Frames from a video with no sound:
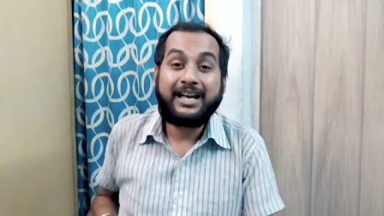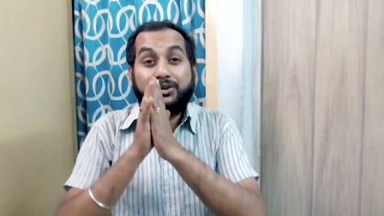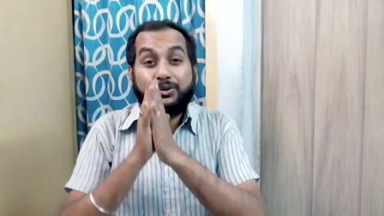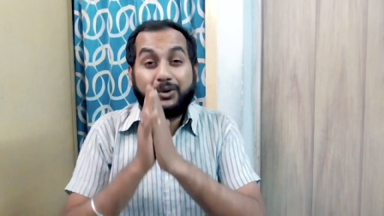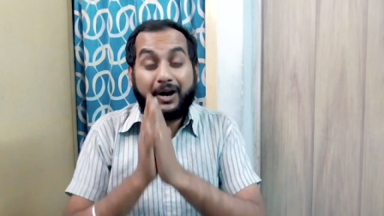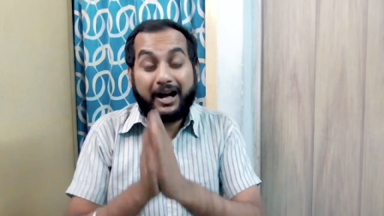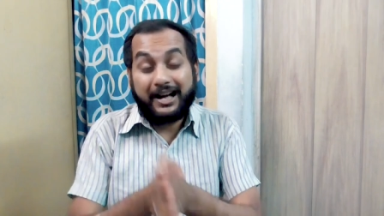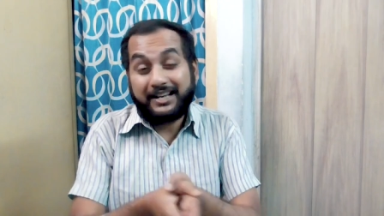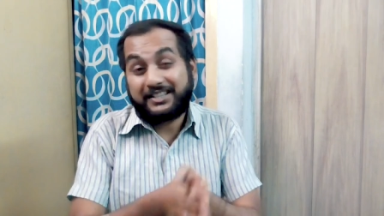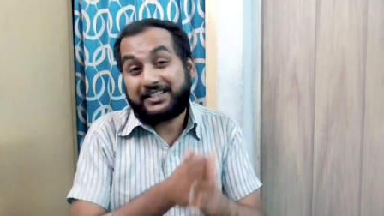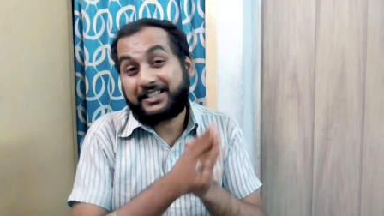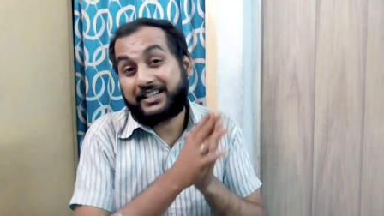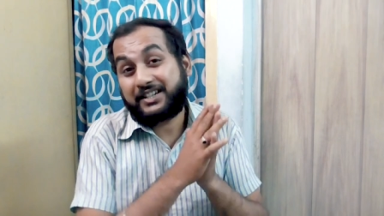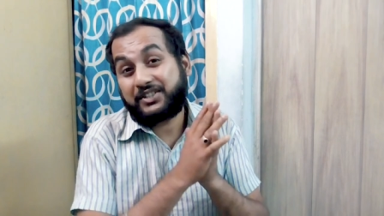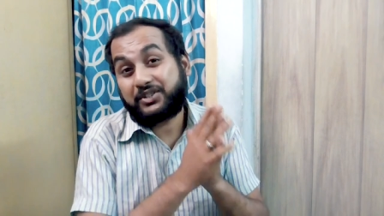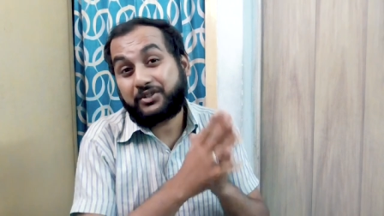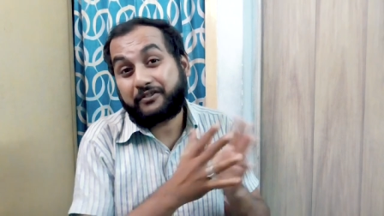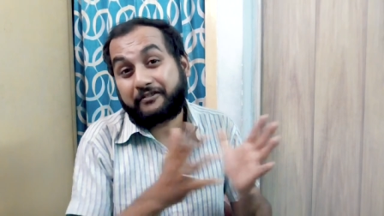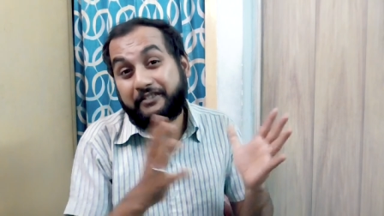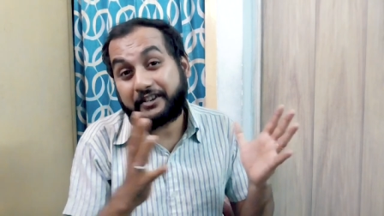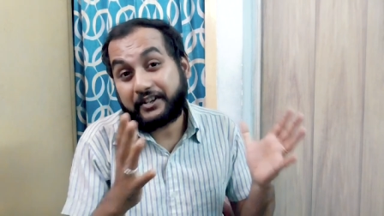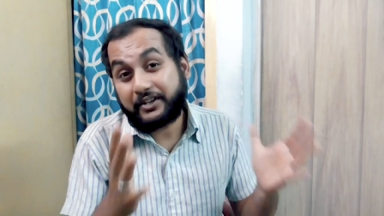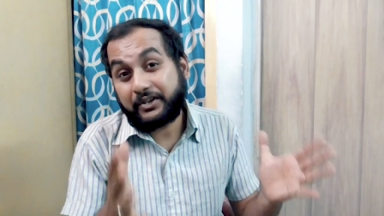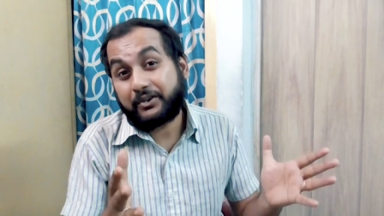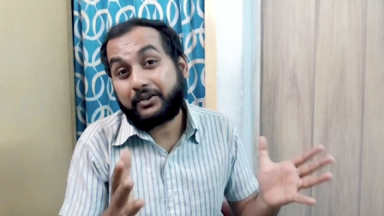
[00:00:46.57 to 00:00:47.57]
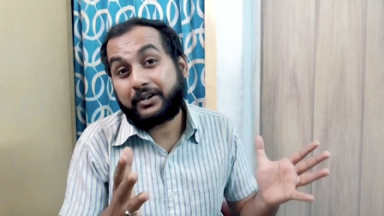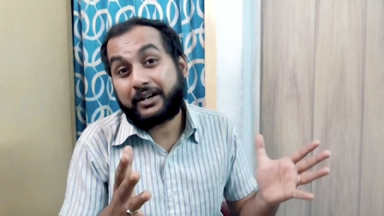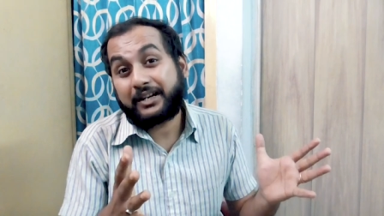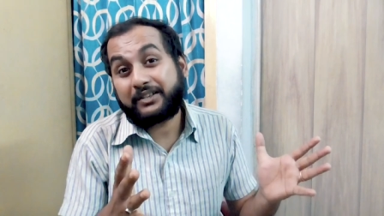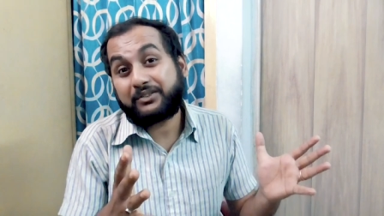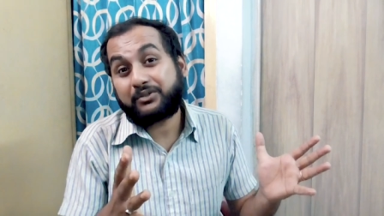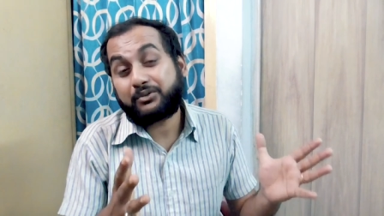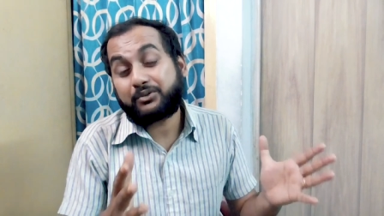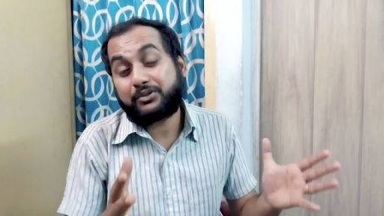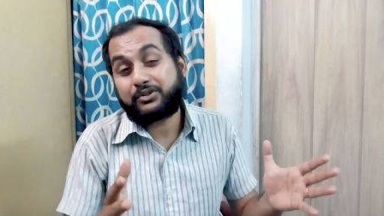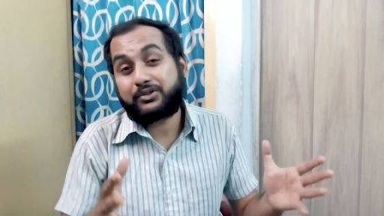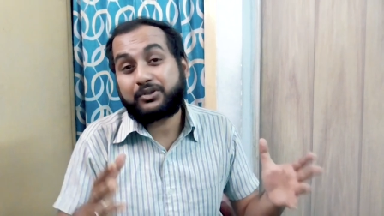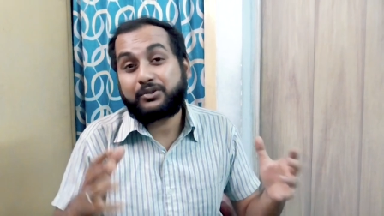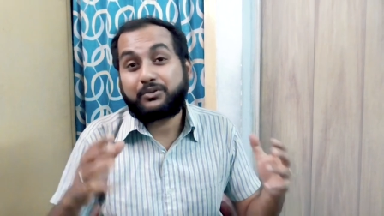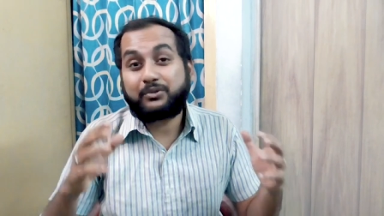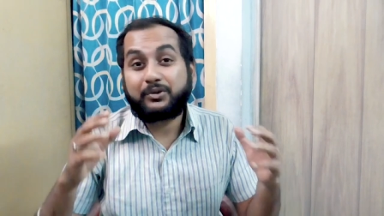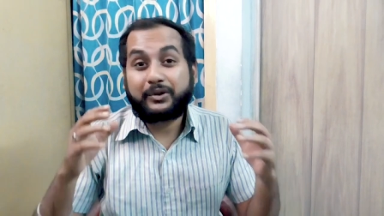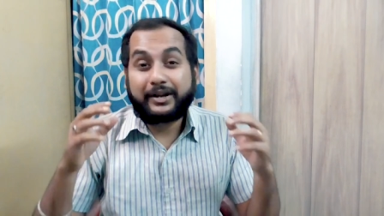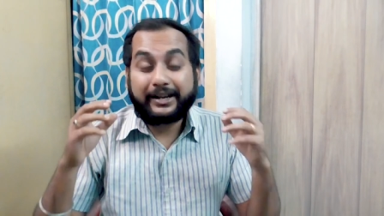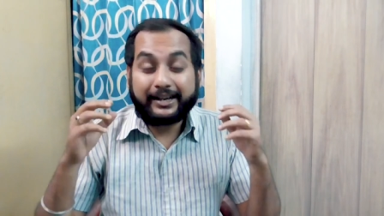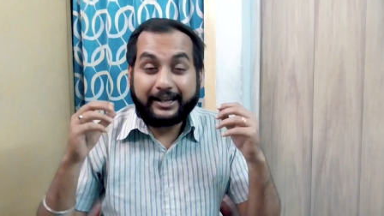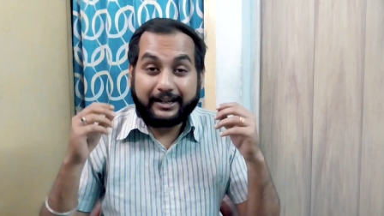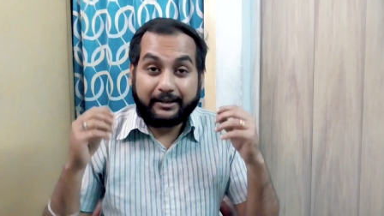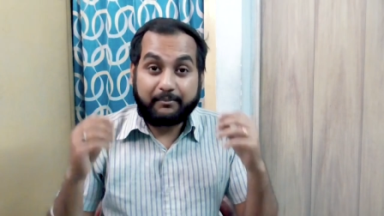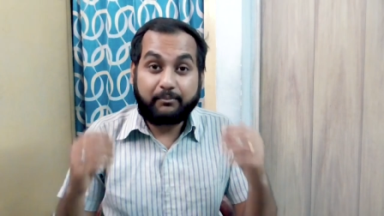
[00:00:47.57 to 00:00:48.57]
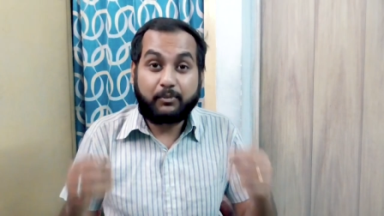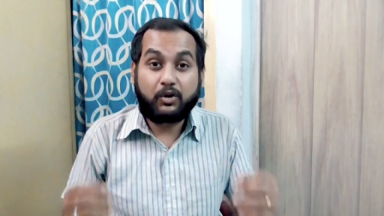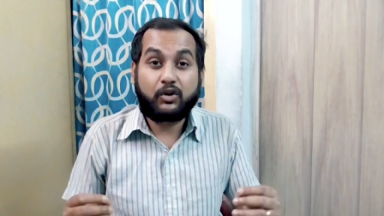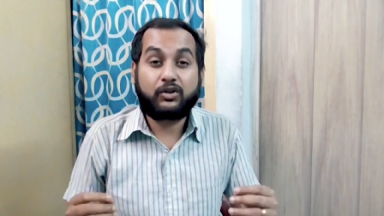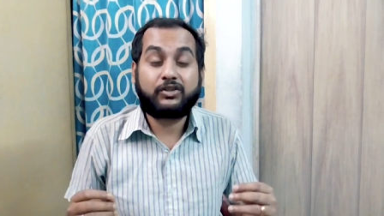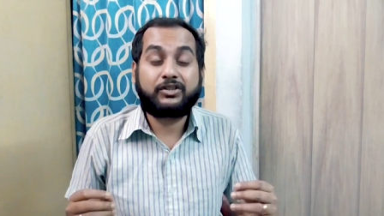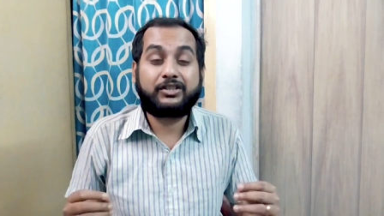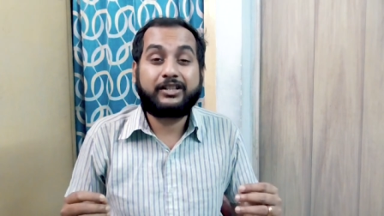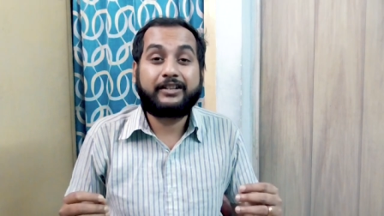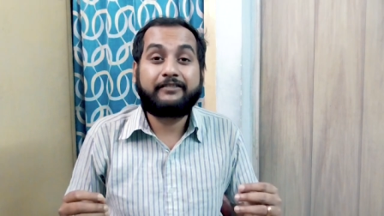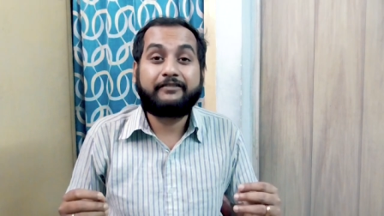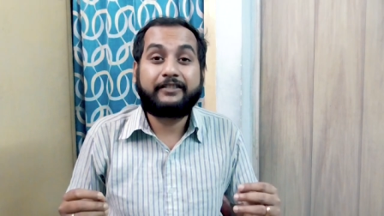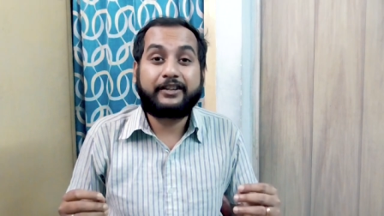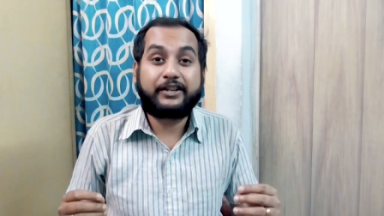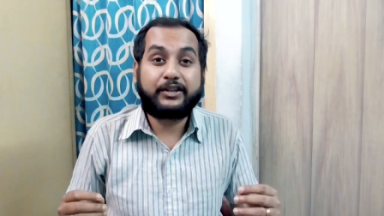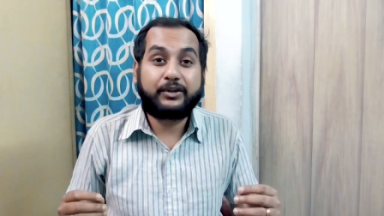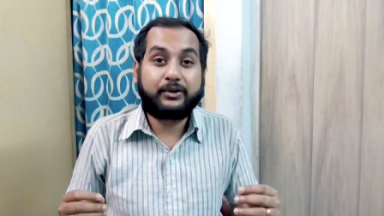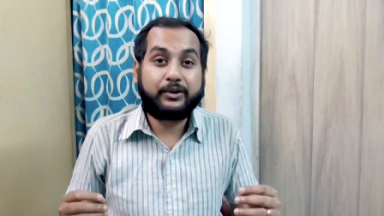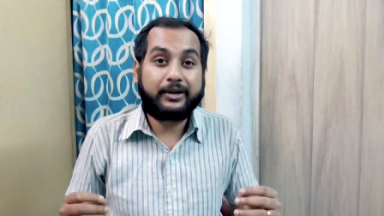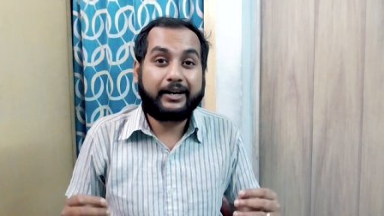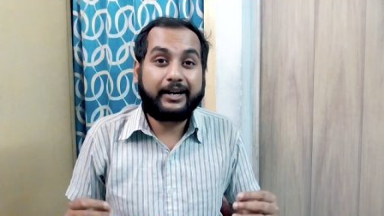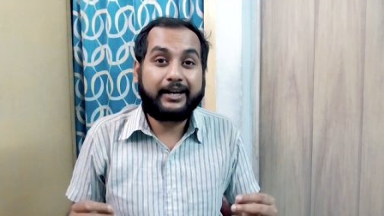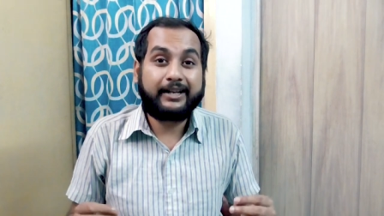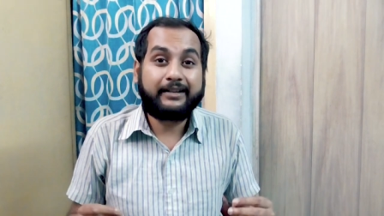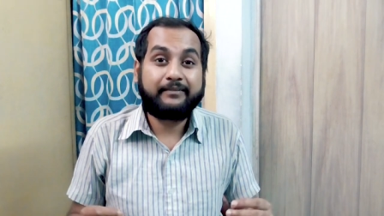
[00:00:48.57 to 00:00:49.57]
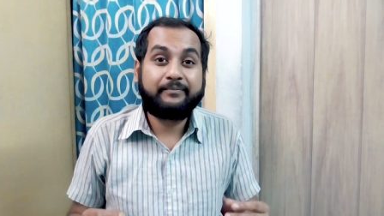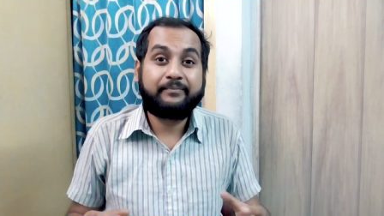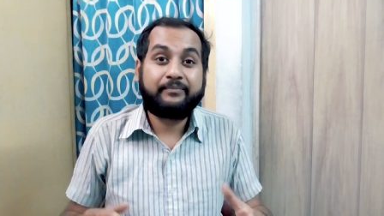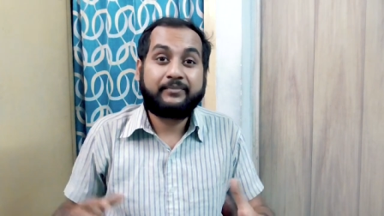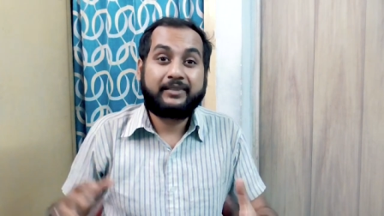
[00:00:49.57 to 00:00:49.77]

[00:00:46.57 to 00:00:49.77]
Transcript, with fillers: तो आज का जो वीडियो है दोस्तों वो एक अनबॉक्सिंग वीडियो है